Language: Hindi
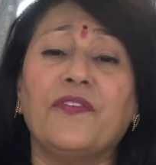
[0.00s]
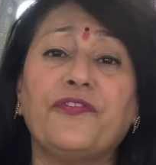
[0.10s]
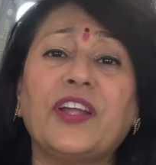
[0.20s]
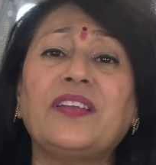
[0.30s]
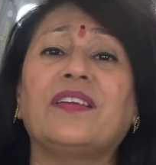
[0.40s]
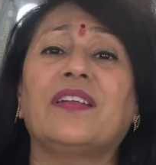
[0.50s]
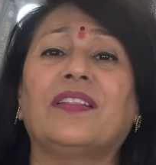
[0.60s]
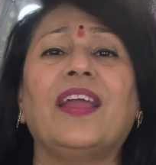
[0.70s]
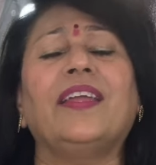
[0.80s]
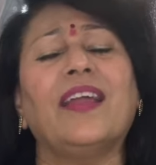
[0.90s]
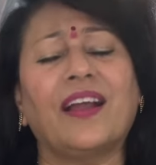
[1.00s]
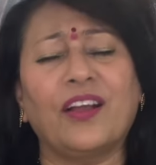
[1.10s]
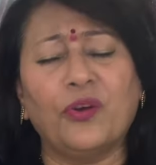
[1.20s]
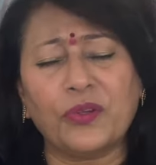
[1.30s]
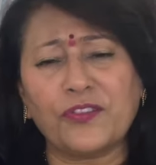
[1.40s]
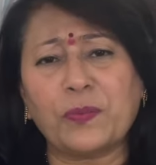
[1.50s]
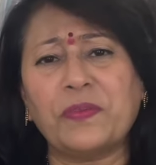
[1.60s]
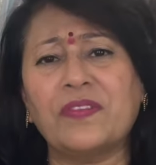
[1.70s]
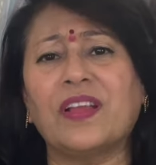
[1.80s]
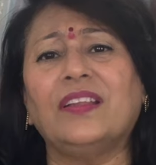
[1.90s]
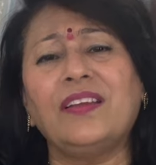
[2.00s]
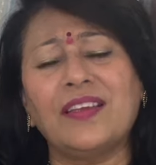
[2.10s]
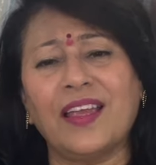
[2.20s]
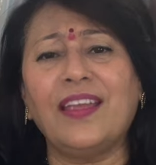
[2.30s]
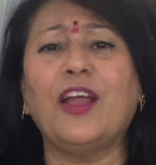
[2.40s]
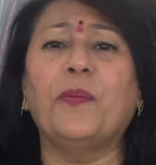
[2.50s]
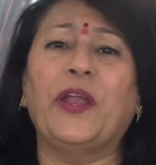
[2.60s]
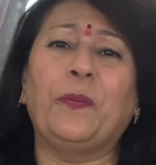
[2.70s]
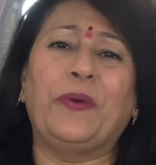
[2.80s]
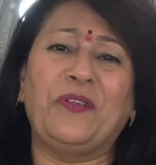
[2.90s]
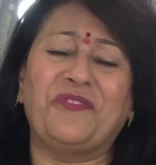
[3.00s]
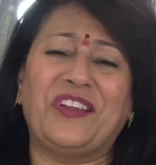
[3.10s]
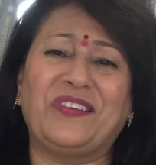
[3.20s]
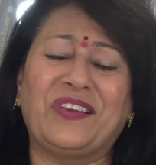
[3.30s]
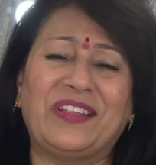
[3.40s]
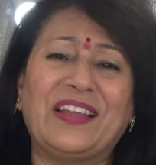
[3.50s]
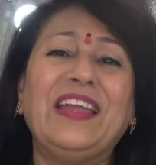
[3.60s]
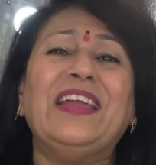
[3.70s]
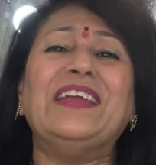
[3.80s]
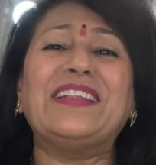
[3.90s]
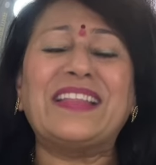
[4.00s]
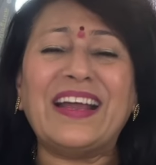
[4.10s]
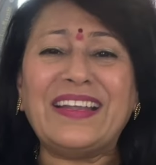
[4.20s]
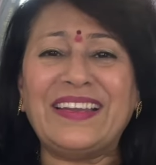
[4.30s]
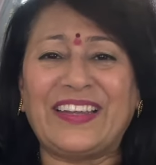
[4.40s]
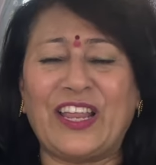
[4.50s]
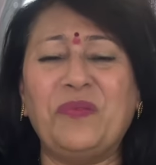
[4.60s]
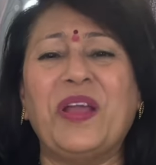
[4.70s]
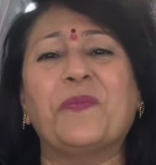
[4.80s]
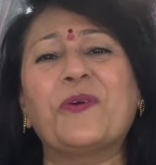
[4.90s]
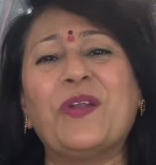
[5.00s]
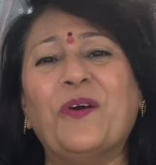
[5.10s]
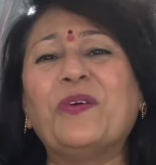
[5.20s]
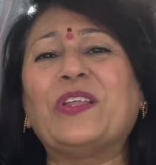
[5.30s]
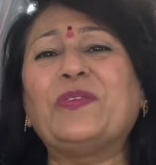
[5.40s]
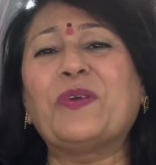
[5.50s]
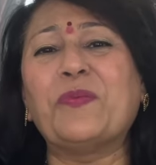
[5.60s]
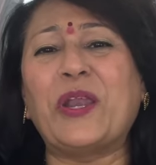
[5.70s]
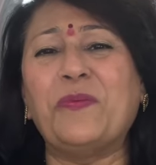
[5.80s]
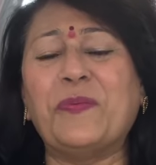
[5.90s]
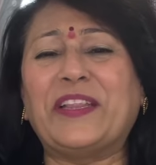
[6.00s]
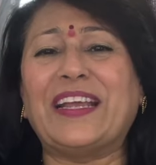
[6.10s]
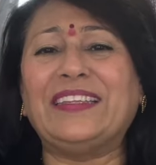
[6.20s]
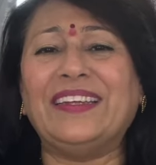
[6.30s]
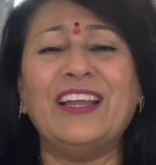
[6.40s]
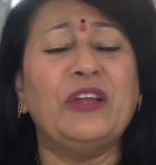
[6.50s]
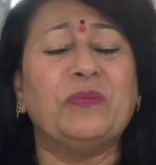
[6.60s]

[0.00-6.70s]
इफ़ेक्ट करता है या कहो कि सबसे ज़्यादा यही हमारे ऊपर इफ़ेक्ट करता है इतना डिटेल में आपको राहु केतु के बारे में बता दिया